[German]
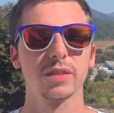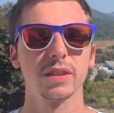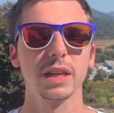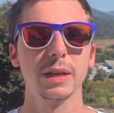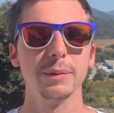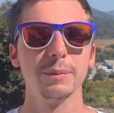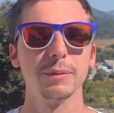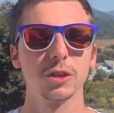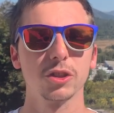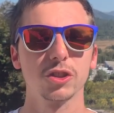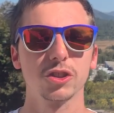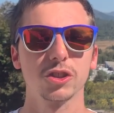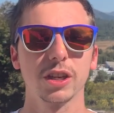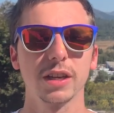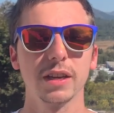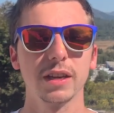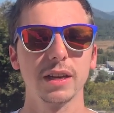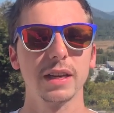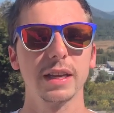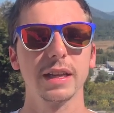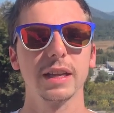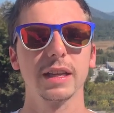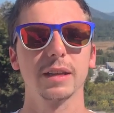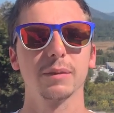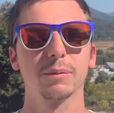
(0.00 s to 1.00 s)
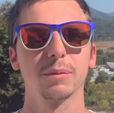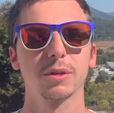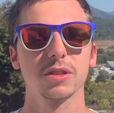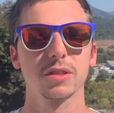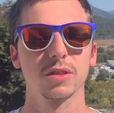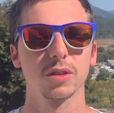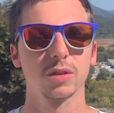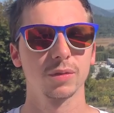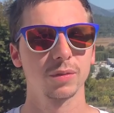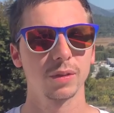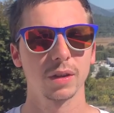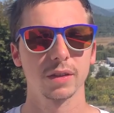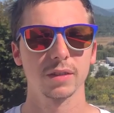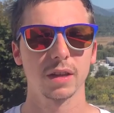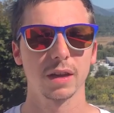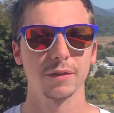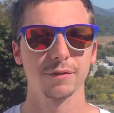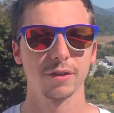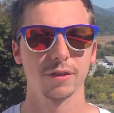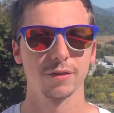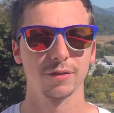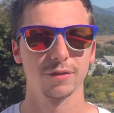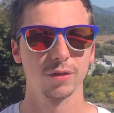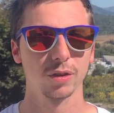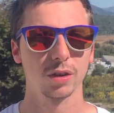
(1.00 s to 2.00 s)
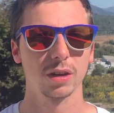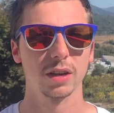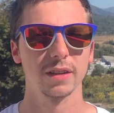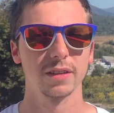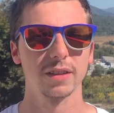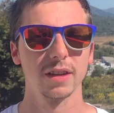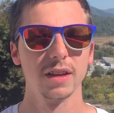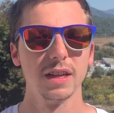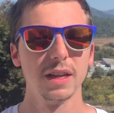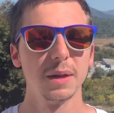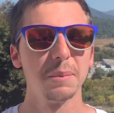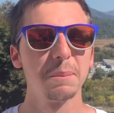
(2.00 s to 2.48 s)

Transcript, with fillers: Image hinlegen, beziehungsweise einfach wirklich